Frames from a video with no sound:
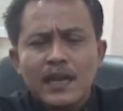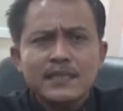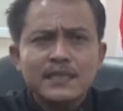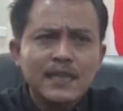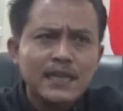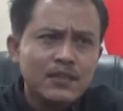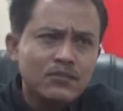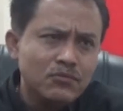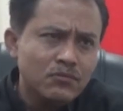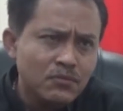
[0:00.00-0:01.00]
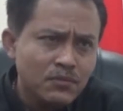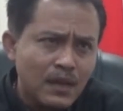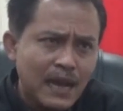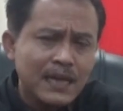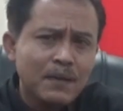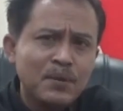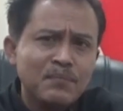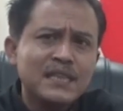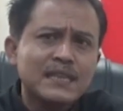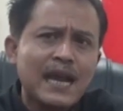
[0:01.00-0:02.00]
SD itu ada
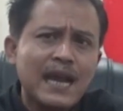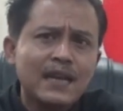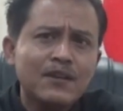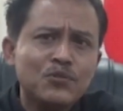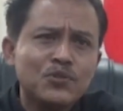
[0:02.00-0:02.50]
permintaan